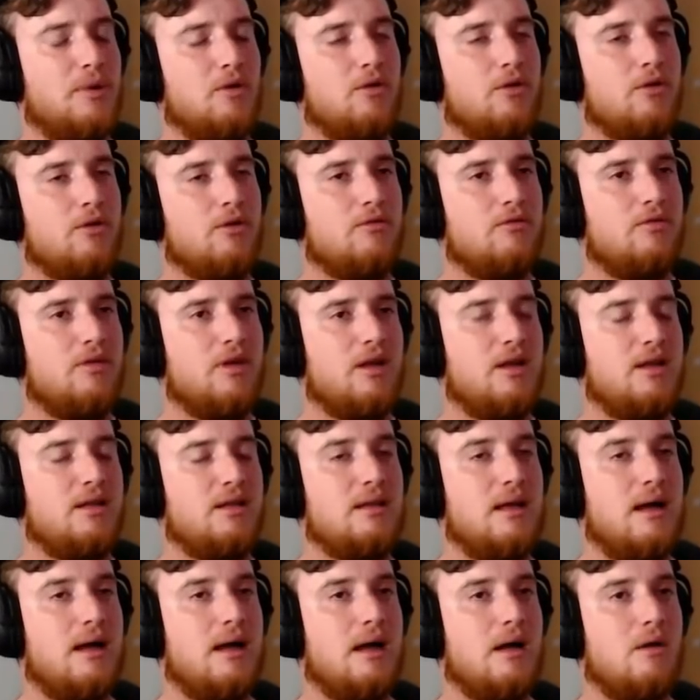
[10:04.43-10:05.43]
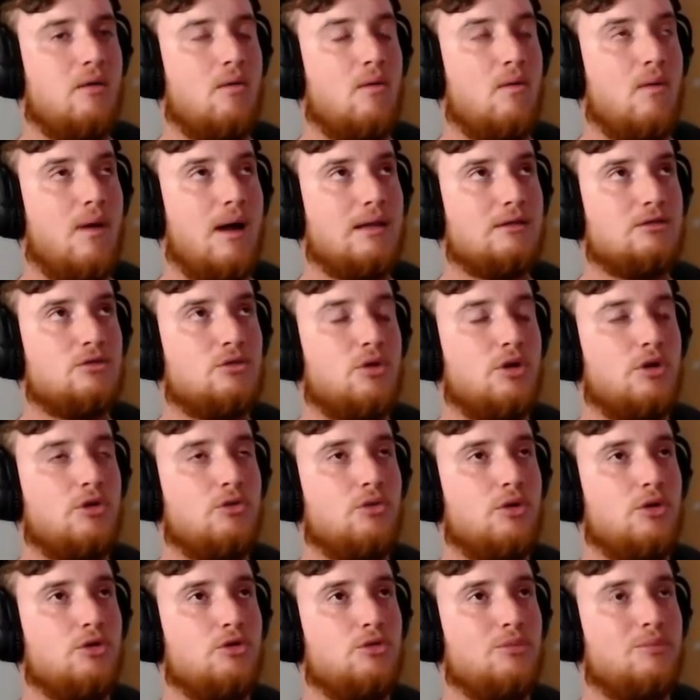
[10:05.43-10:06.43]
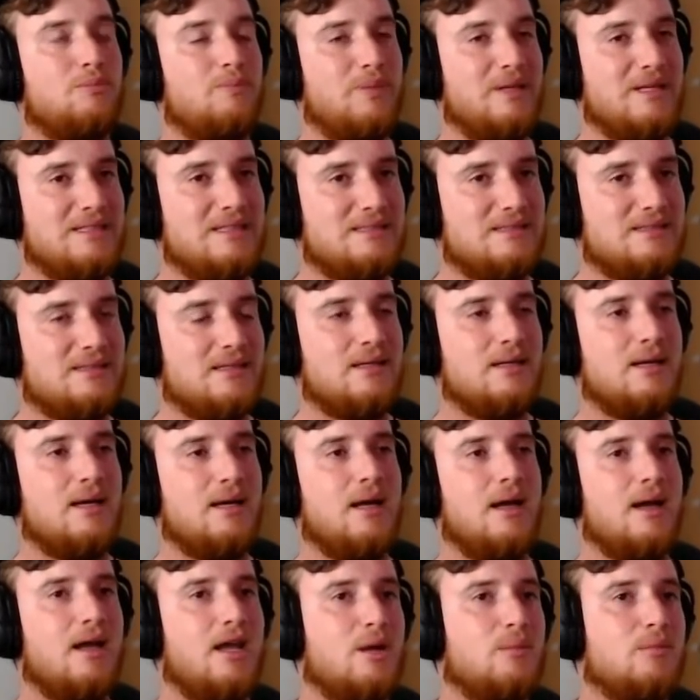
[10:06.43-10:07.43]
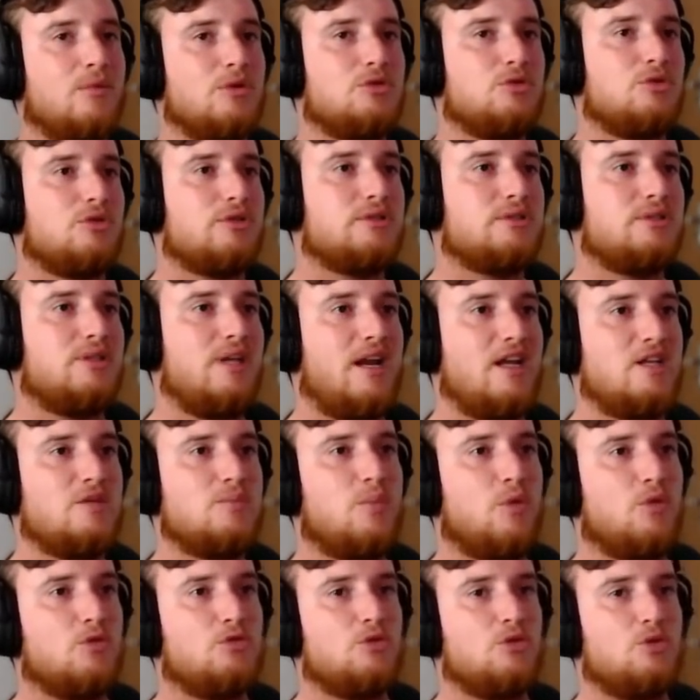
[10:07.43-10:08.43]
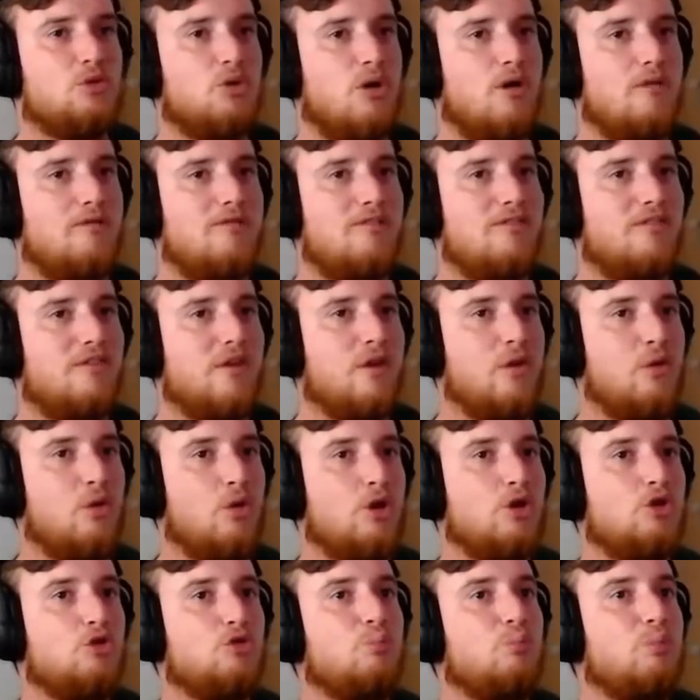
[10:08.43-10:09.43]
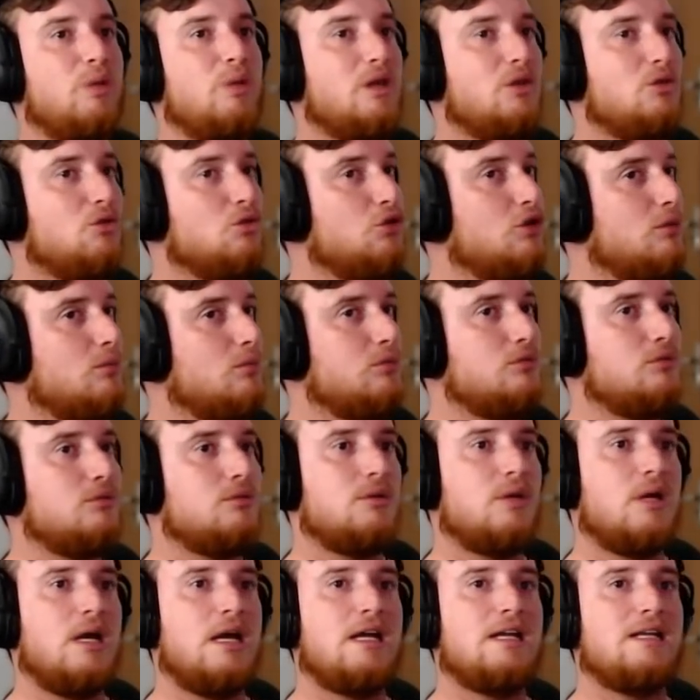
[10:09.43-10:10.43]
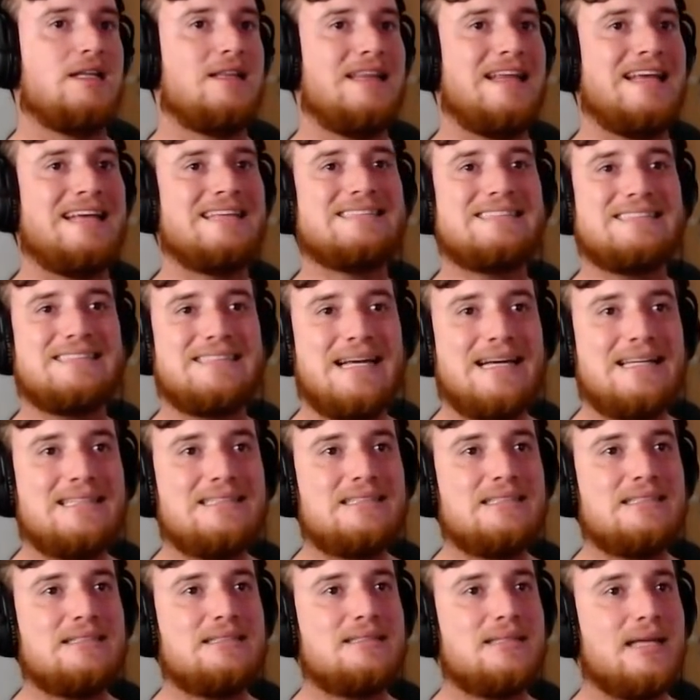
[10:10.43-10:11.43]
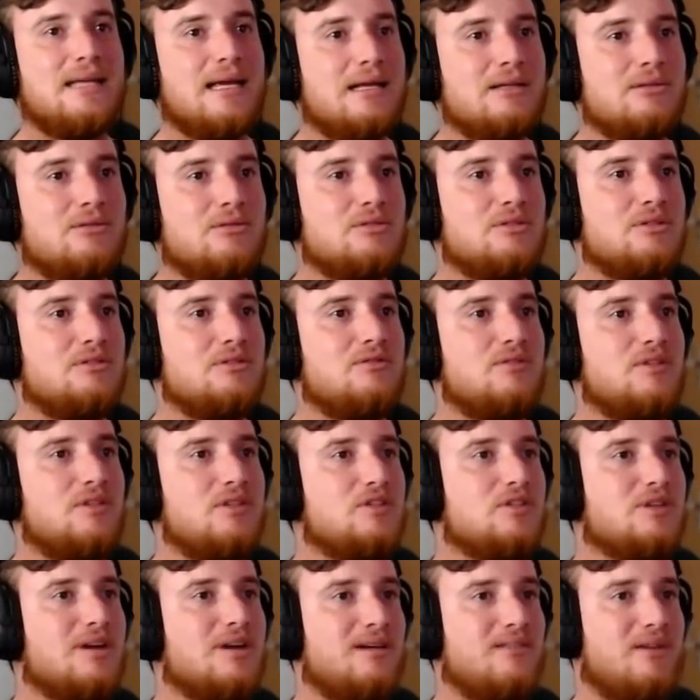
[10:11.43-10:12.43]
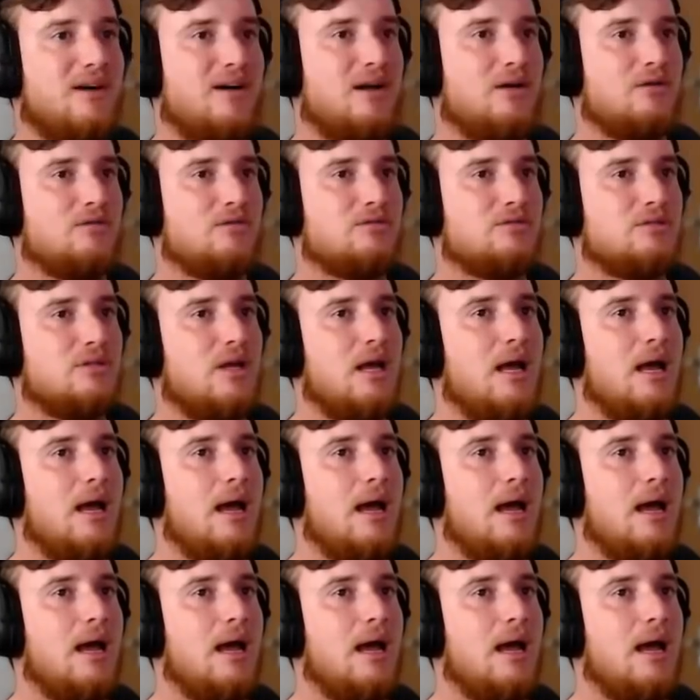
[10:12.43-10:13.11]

pelo que eu vi ali, da 488 pista, é um motor 3.9 V8 biturbo de 720 cavalos.